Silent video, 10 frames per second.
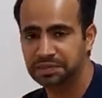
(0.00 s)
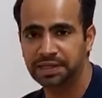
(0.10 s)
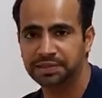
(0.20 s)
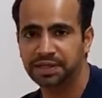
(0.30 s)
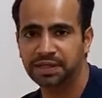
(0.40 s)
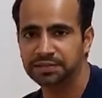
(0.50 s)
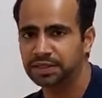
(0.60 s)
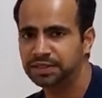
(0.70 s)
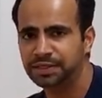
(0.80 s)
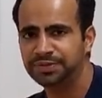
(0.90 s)
लेटना
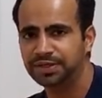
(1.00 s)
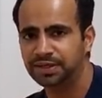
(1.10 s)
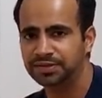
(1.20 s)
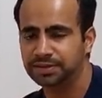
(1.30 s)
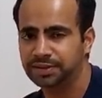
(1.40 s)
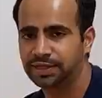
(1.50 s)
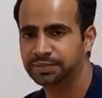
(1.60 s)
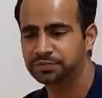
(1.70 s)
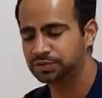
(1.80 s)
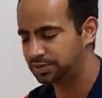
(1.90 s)
या हिंदी में सिखा सकते हैं
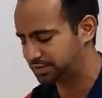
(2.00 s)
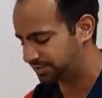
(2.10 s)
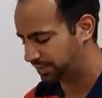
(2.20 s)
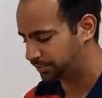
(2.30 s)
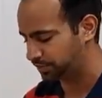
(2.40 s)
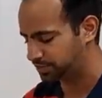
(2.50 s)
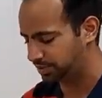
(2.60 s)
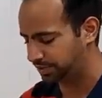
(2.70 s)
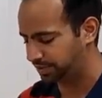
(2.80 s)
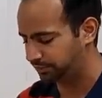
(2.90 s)
आप जैसा आपको अच्छा
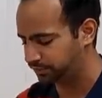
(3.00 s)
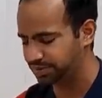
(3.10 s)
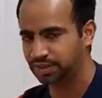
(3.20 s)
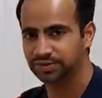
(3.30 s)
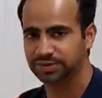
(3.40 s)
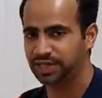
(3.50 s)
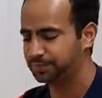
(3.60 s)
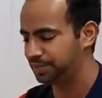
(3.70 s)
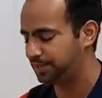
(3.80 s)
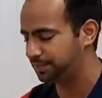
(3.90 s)
लगे आप वो सिखा सकते हैं
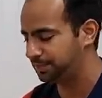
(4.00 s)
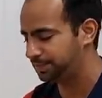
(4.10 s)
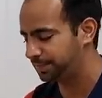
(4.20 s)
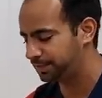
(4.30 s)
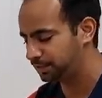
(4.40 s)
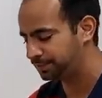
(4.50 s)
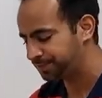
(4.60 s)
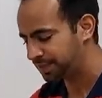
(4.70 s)
आपने आप अपने पपी को